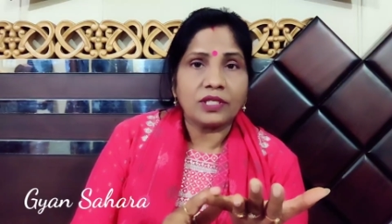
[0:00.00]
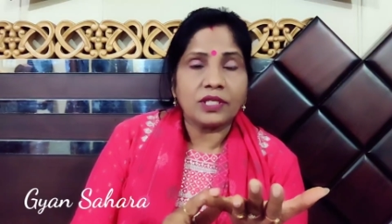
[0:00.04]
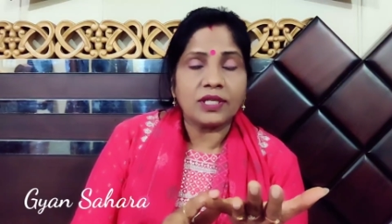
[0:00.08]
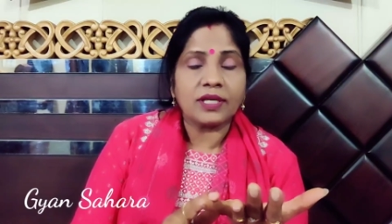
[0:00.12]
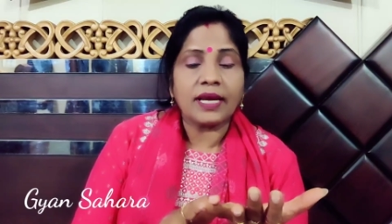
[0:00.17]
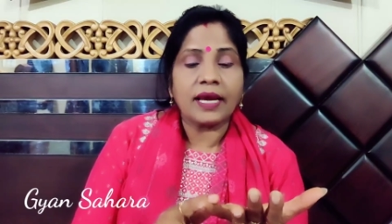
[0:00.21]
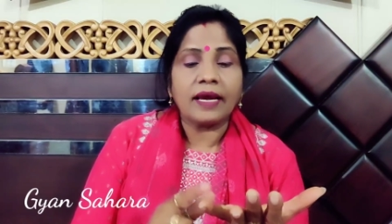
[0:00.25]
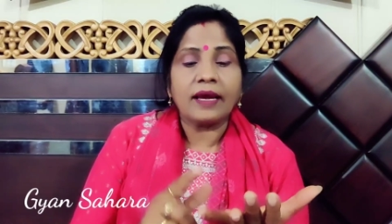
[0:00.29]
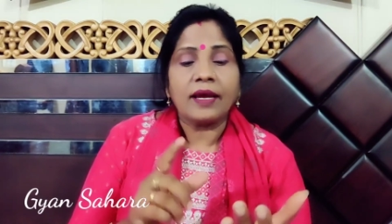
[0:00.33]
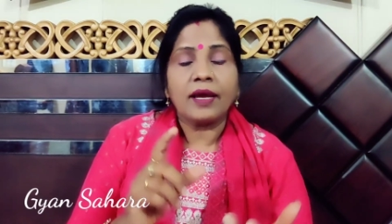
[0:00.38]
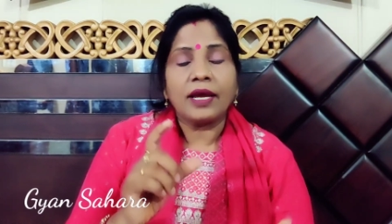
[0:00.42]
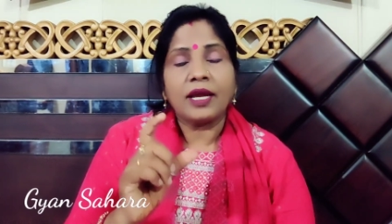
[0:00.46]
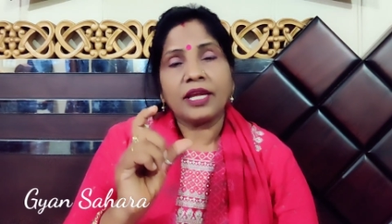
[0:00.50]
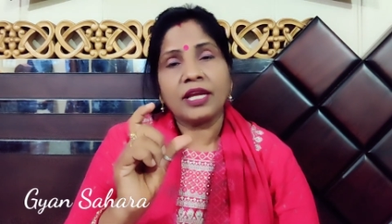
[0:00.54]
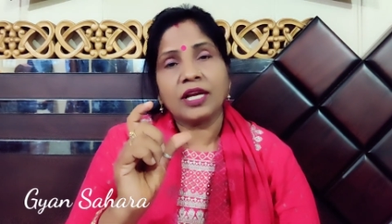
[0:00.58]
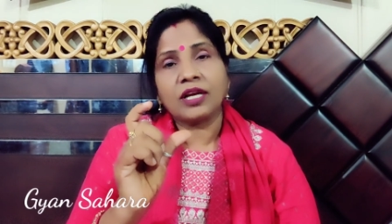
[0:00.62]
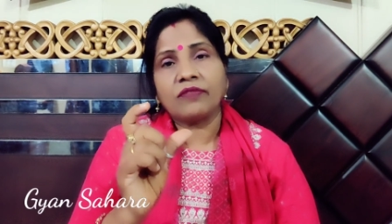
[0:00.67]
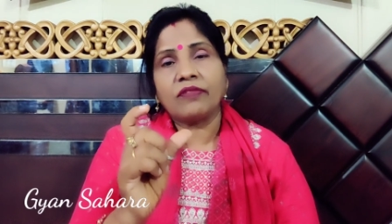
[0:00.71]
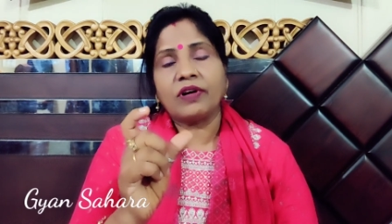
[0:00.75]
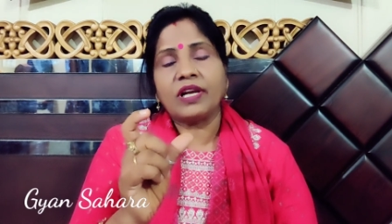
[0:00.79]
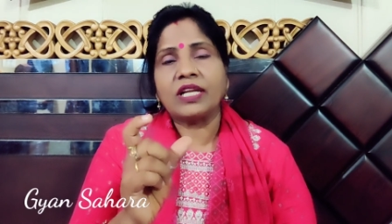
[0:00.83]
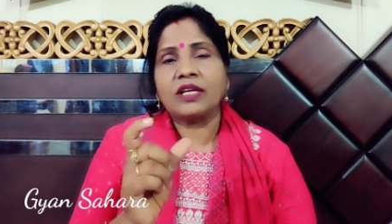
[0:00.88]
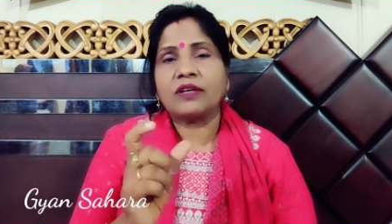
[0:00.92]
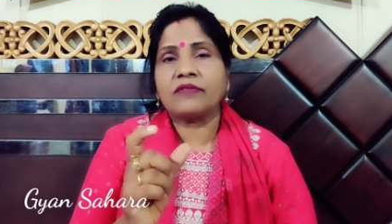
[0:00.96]
ठीक है
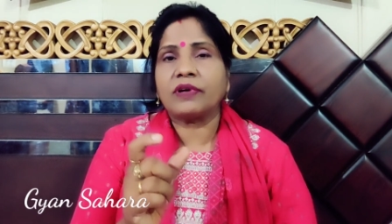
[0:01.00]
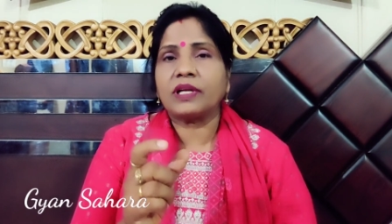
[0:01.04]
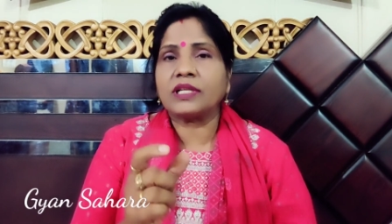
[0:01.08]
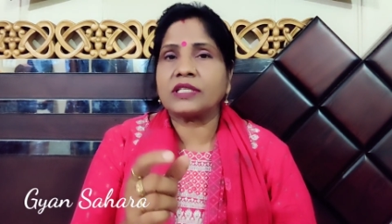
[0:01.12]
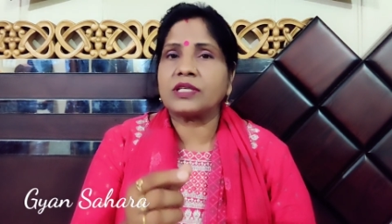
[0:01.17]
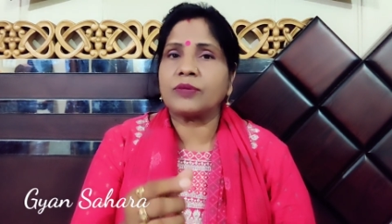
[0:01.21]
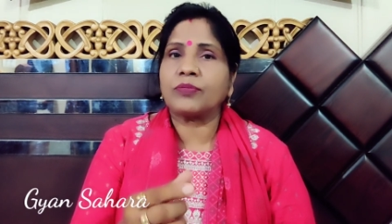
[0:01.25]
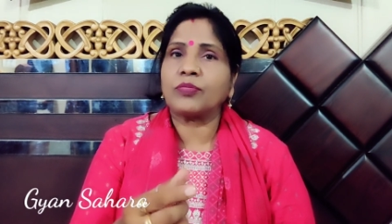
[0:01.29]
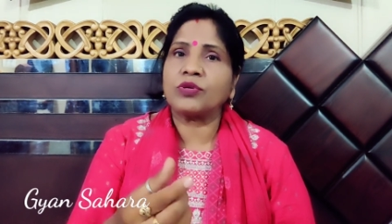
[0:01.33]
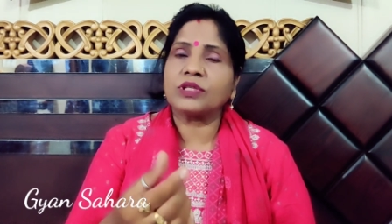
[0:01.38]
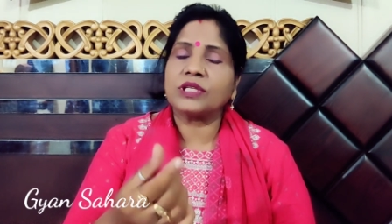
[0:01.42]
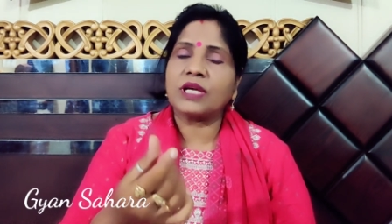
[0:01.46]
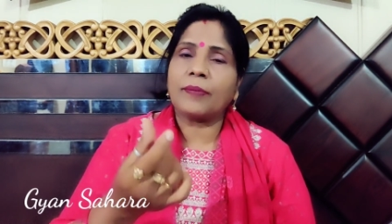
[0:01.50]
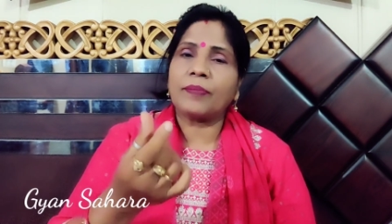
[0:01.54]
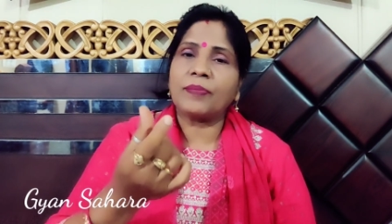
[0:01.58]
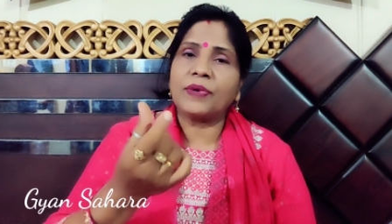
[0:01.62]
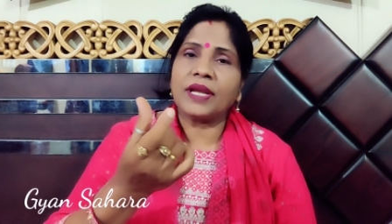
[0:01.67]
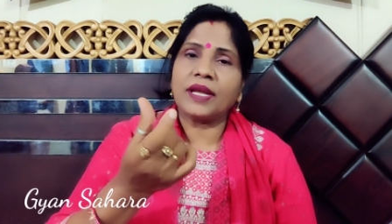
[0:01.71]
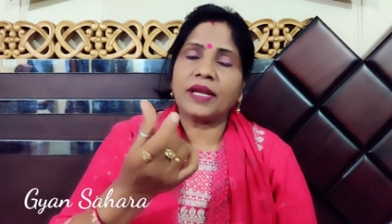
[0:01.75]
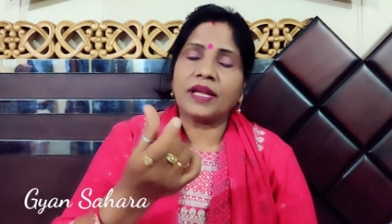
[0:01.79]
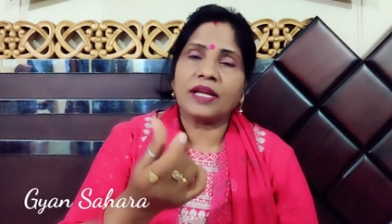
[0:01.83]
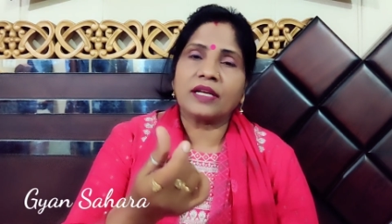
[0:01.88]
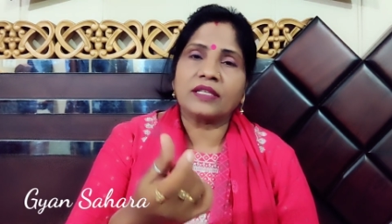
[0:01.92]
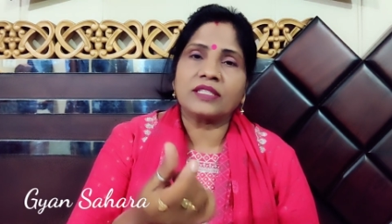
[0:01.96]
इक्वल इक्वल सपोज आपने